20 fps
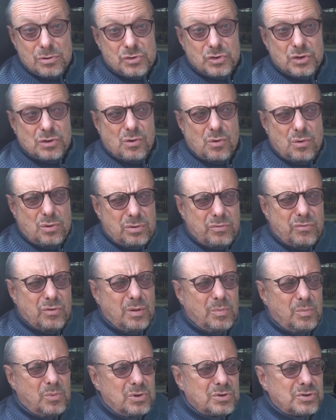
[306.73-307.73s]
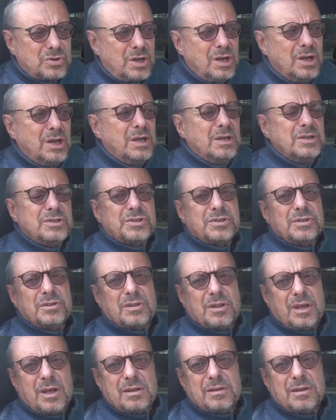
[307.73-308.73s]
То есть и Goodwill можно
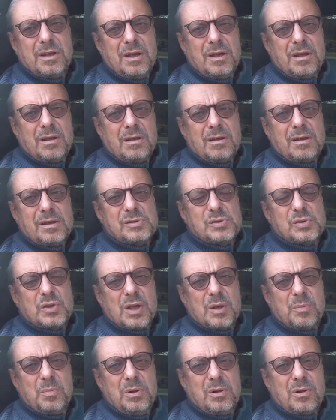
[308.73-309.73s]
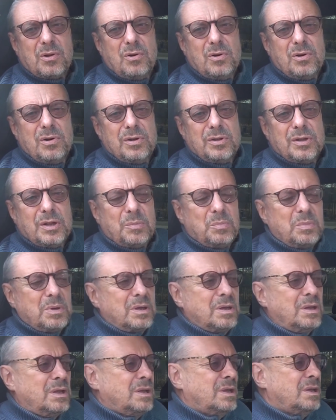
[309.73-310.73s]
считать э,
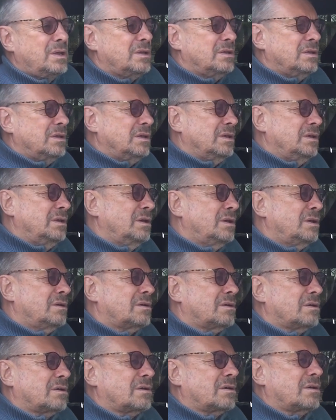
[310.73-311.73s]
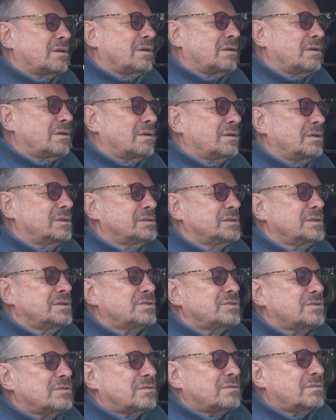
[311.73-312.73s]
стейблкоинами, и э,
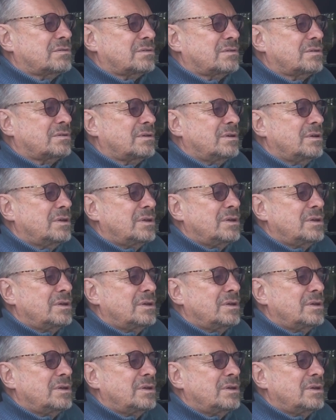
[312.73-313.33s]
значит, э,